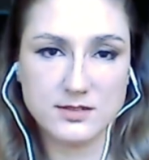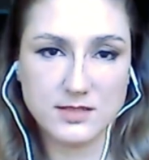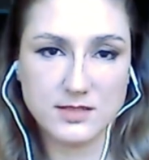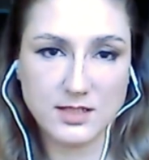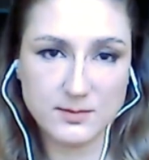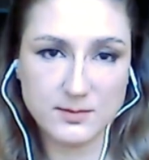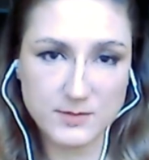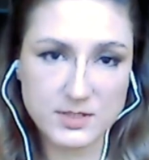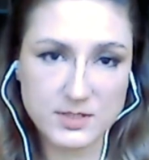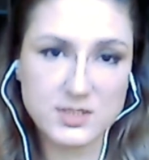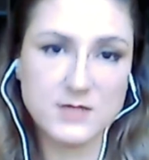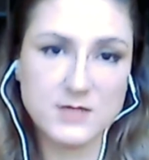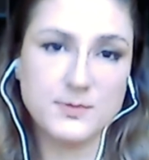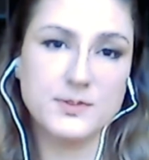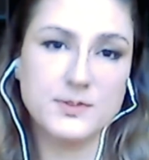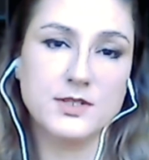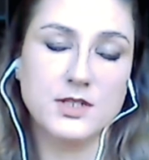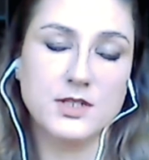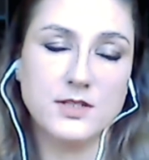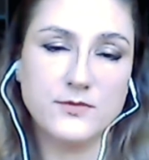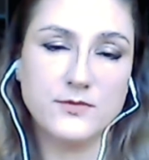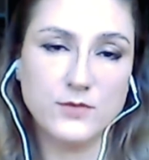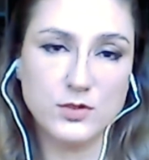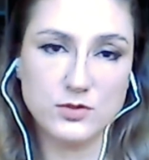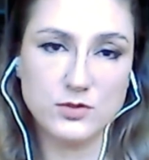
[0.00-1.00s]
А мы с ней по
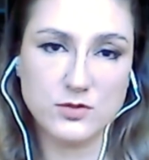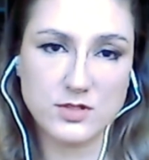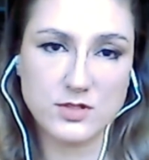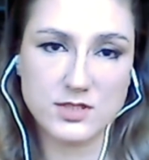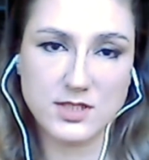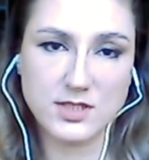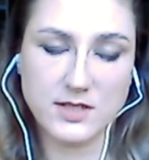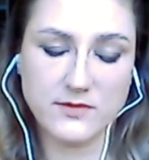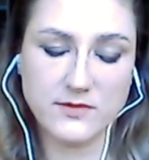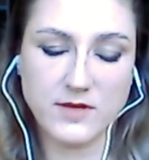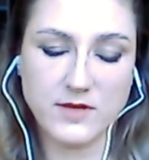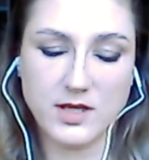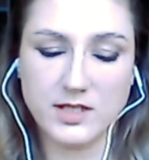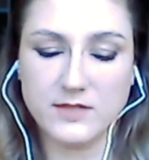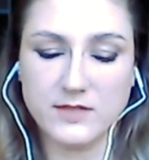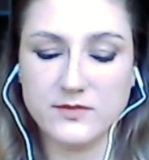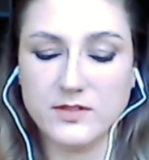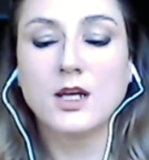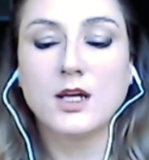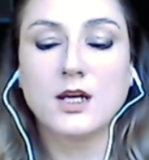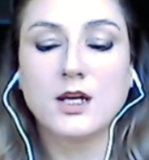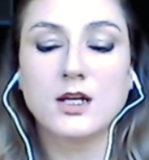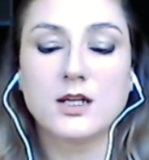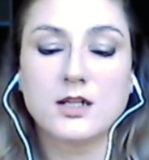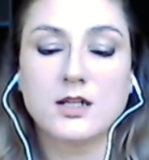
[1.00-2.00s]
телефону
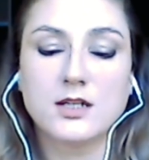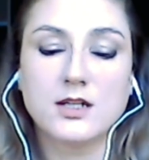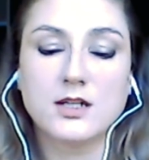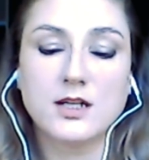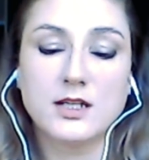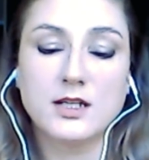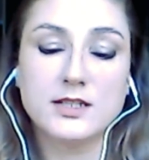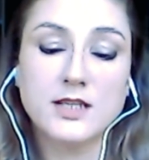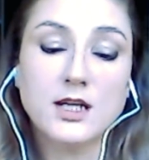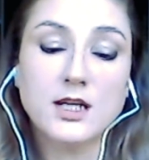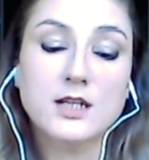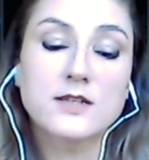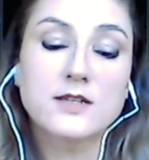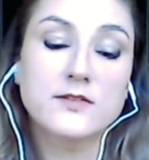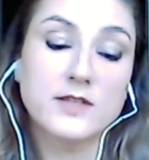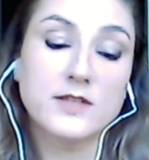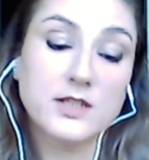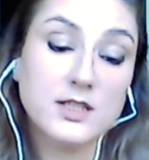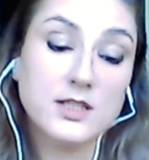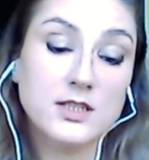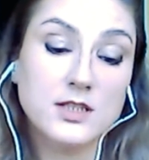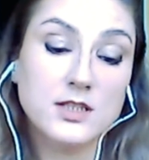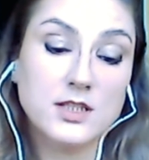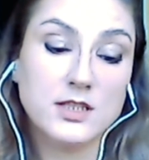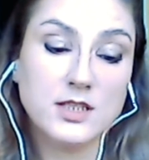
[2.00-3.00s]
разговаривали. А, я
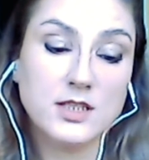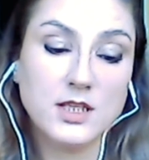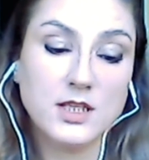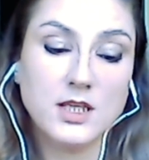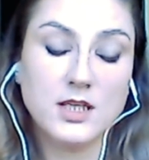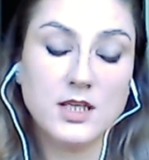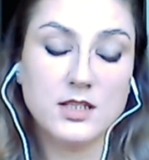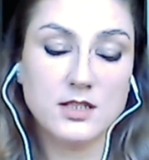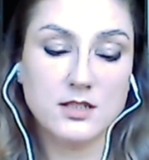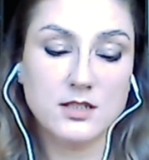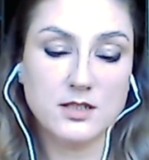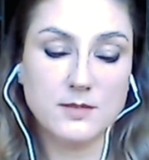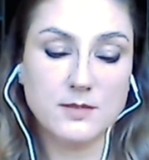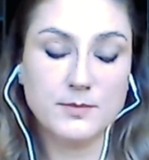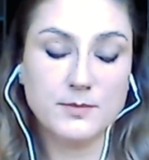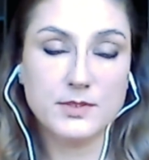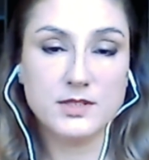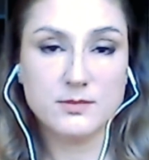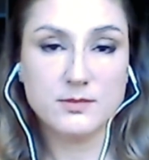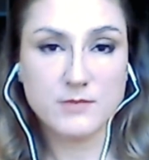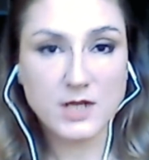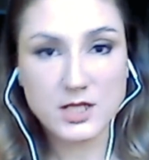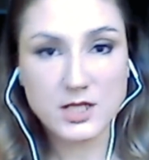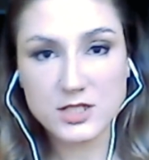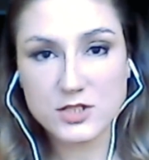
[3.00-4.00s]
говорила ей, а,
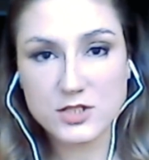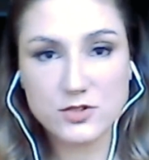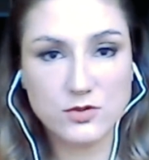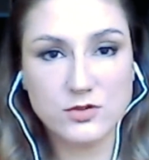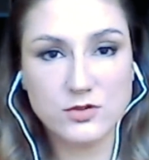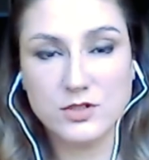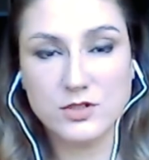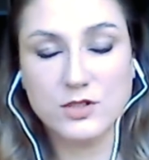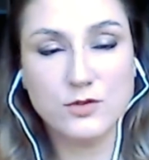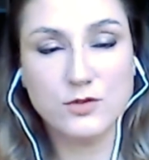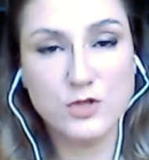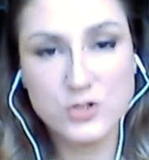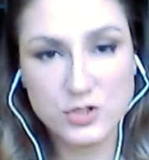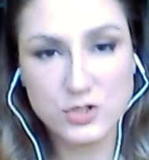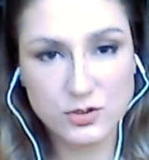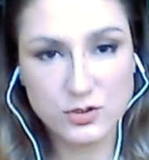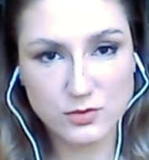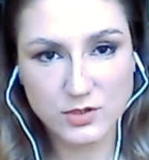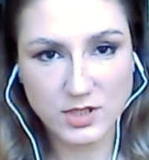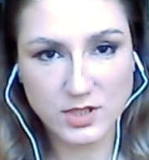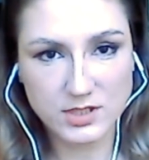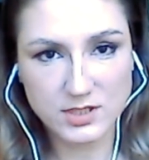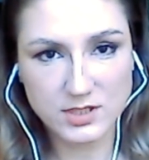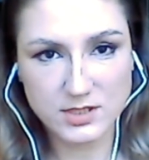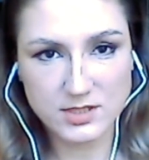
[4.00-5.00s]
понимаешь, он не хочет
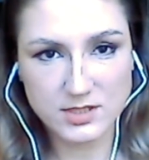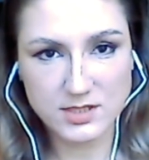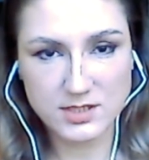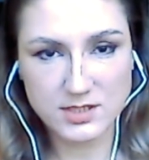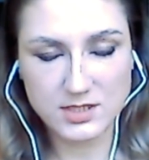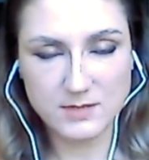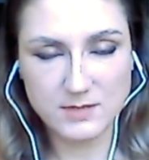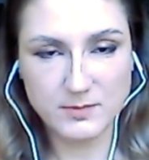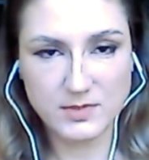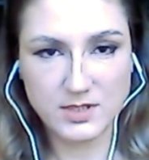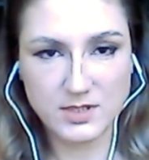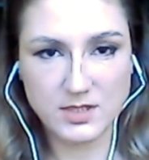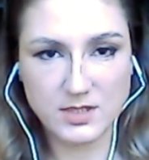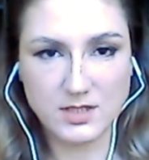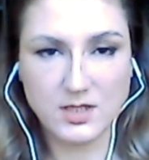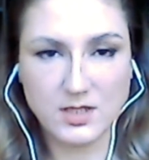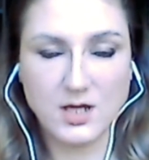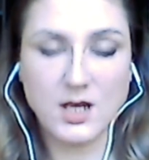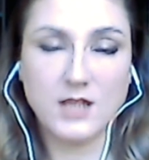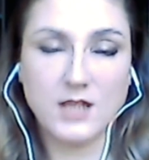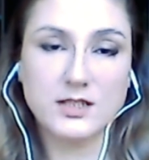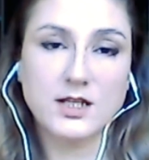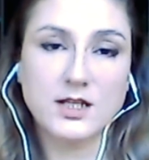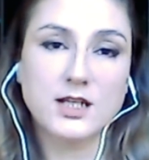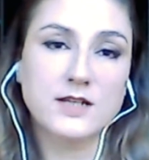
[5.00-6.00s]
уходить из семьи.
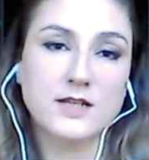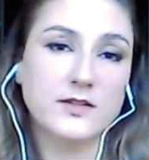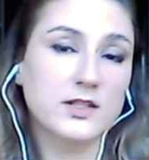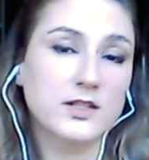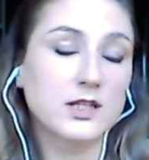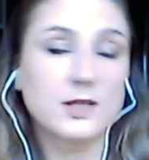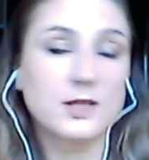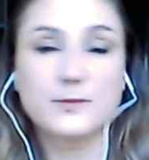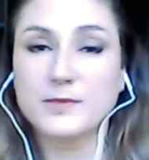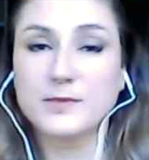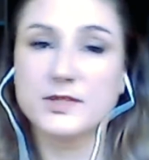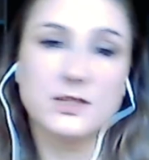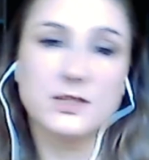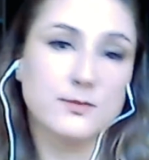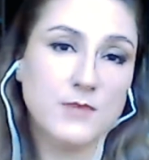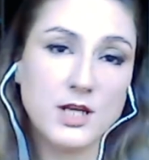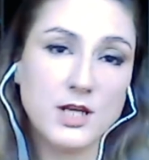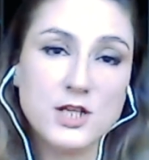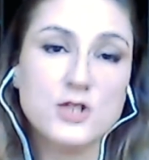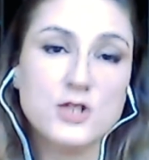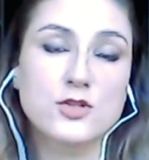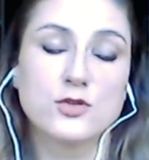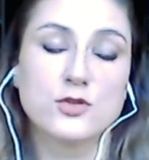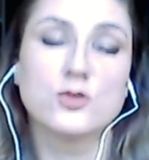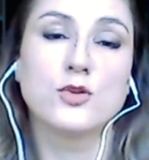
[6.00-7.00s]
Она говорила,
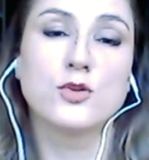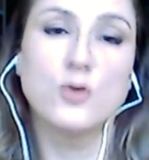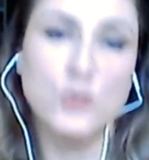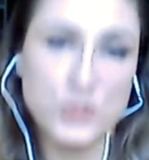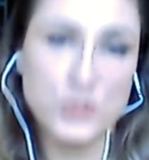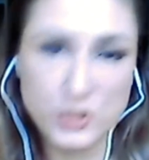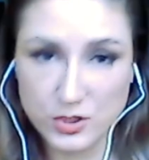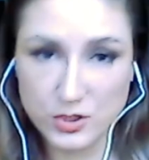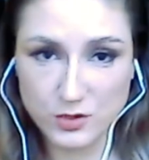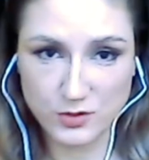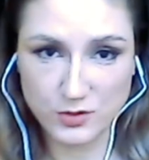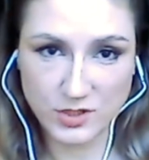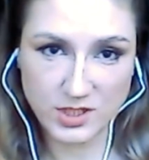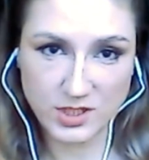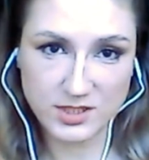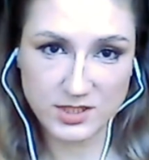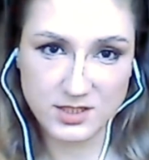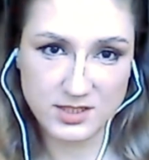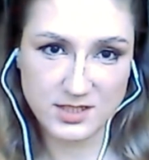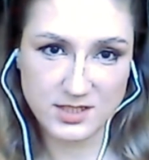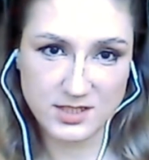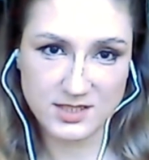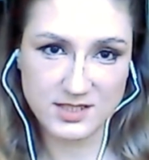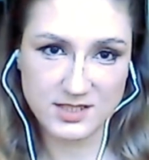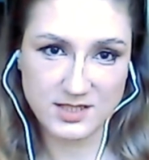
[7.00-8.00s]
понимаешь, он хочет
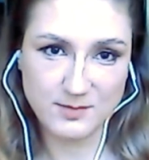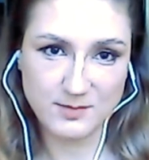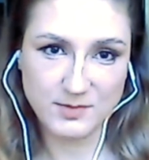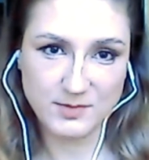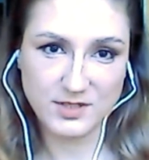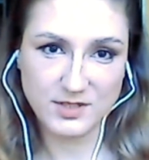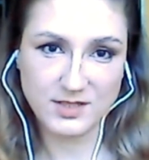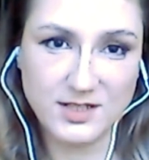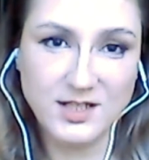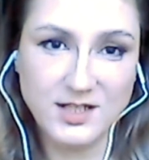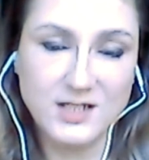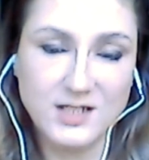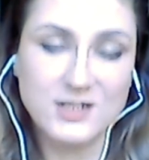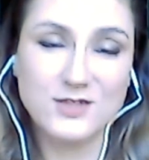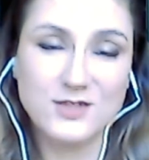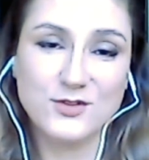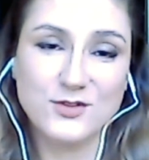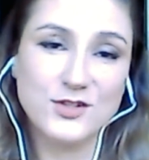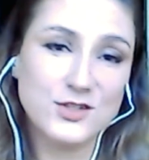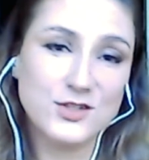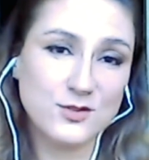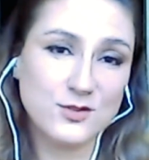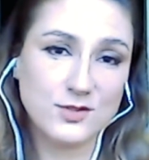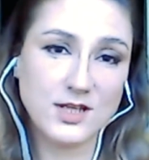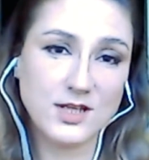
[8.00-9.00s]
уходить из семьи. То
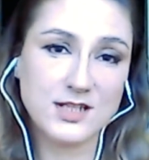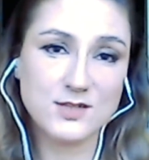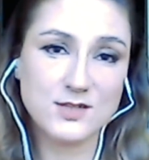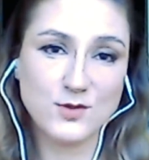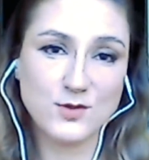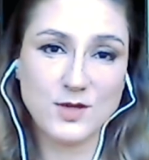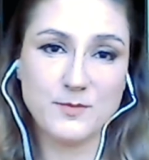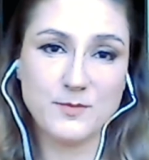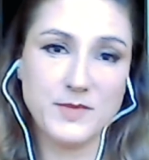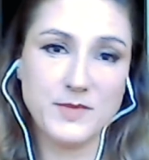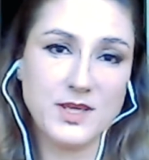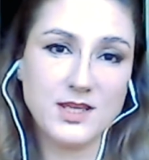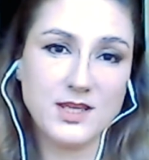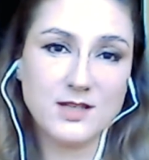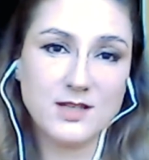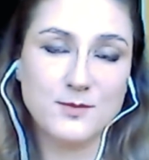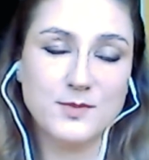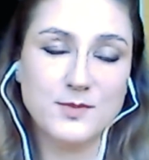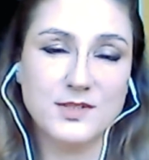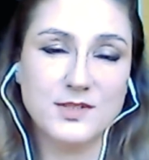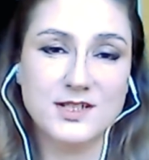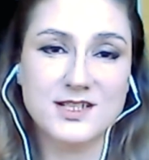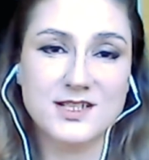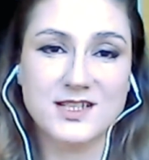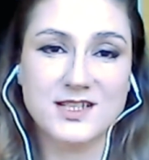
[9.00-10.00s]
есть у нас у обеих
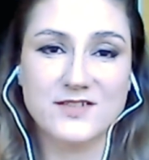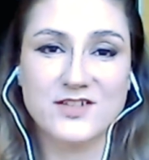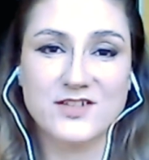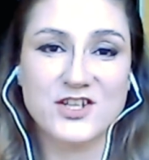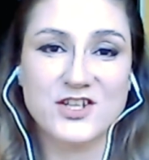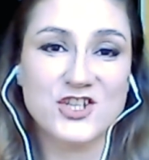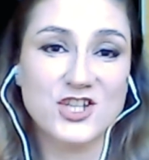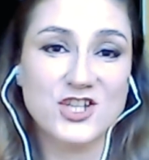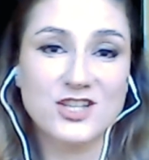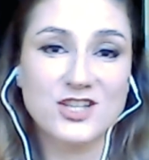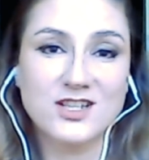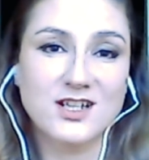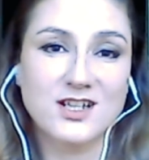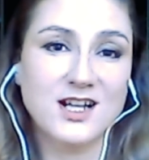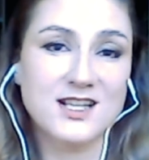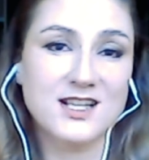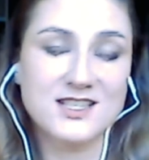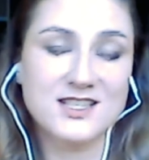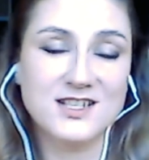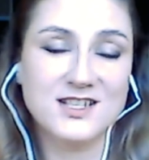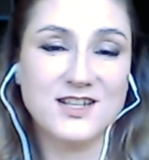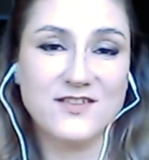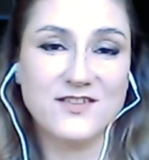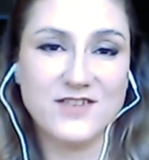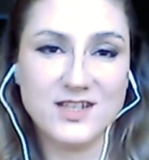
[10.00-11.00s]
были совершенно
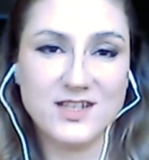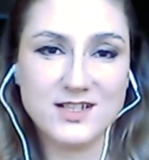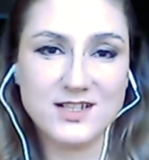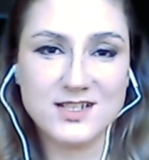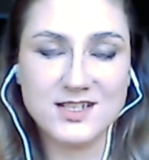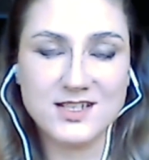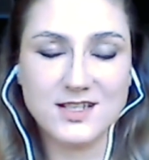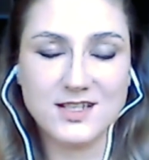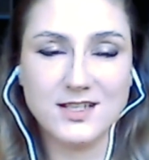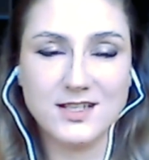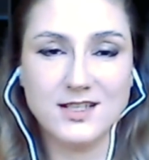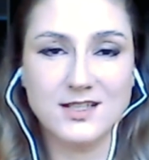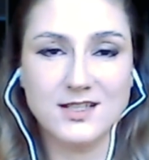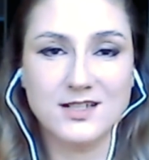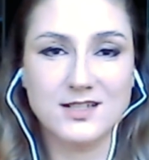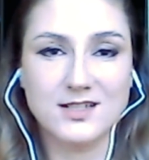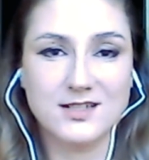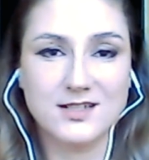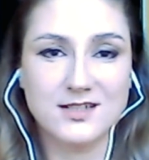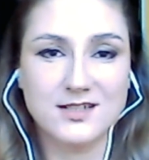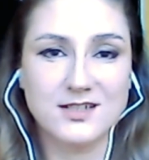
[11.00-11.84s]
разные версии.